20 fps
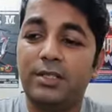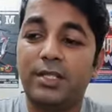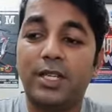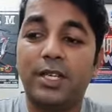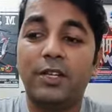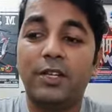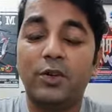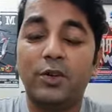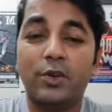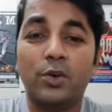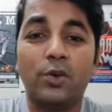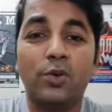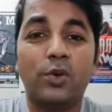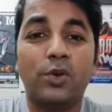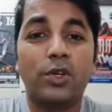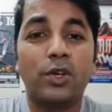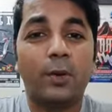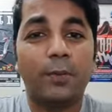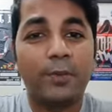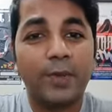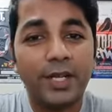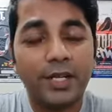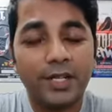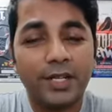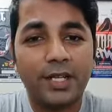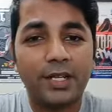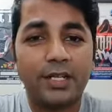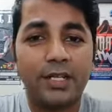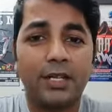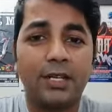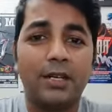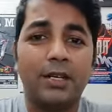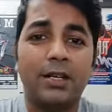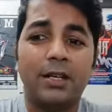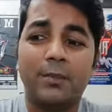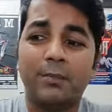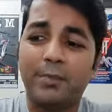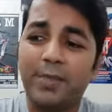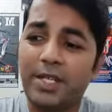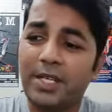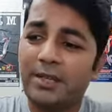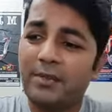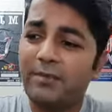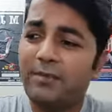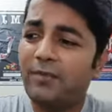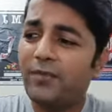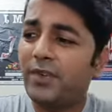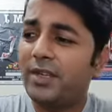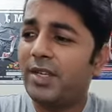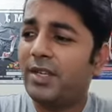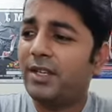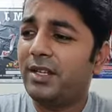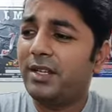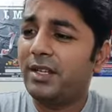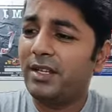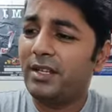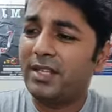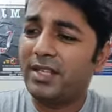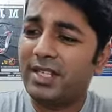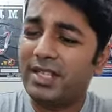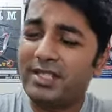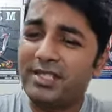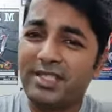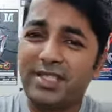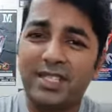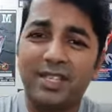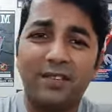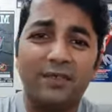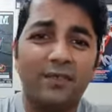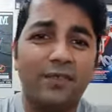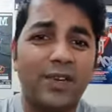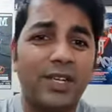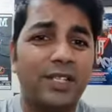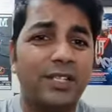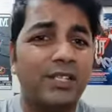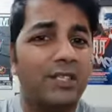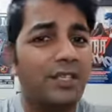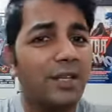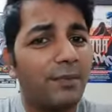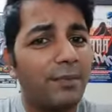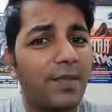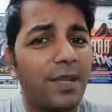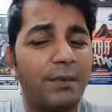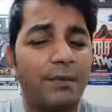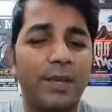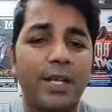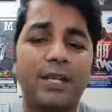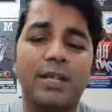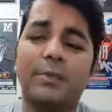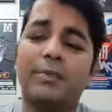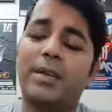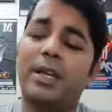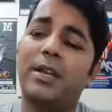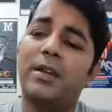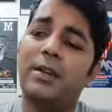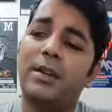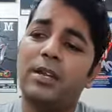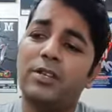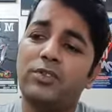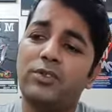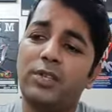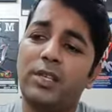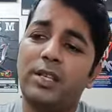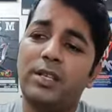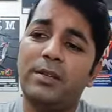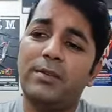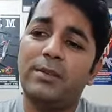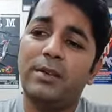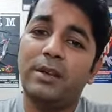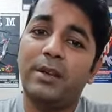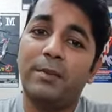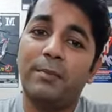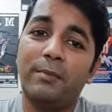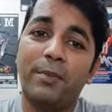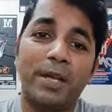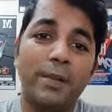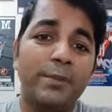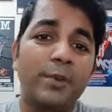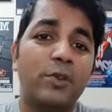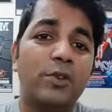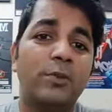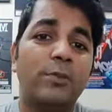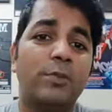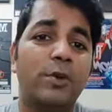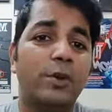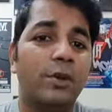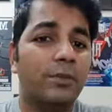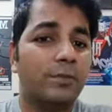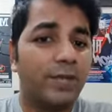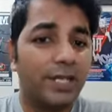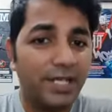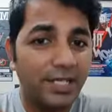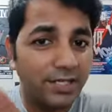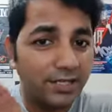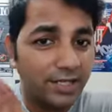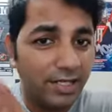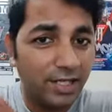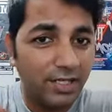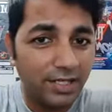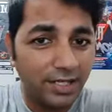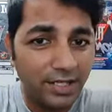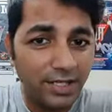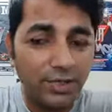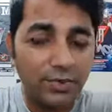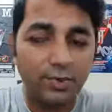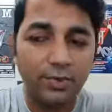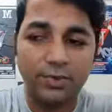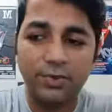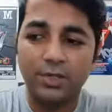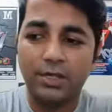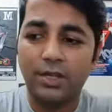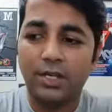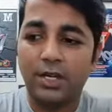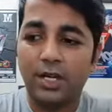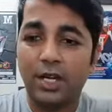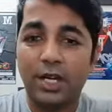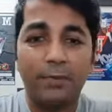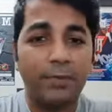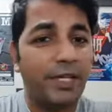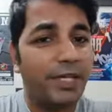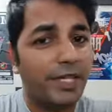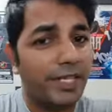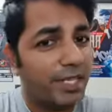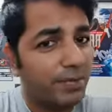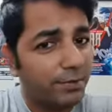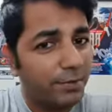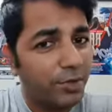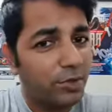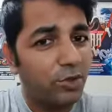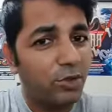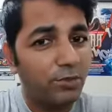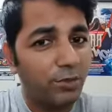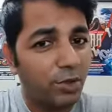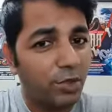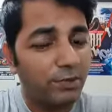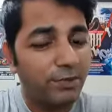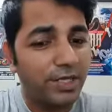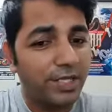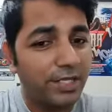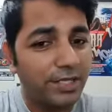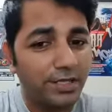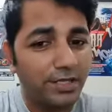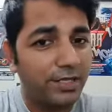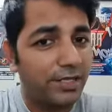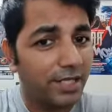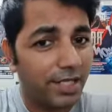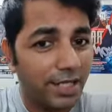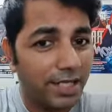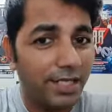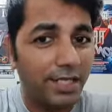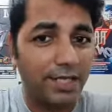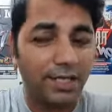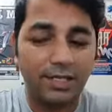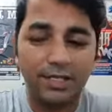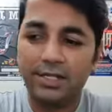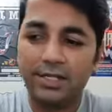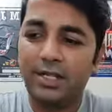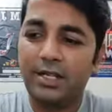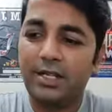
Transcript: सही लोगों को कॉपरेट करना पीएम फेयर के सीएम फंड सब ने मैंने मैं एक्चुअली मैं भी कोई बहुत बड़ा इंसान नहीं हूँ हमारी टीम भी कोई बहुत बड़ी नहीं है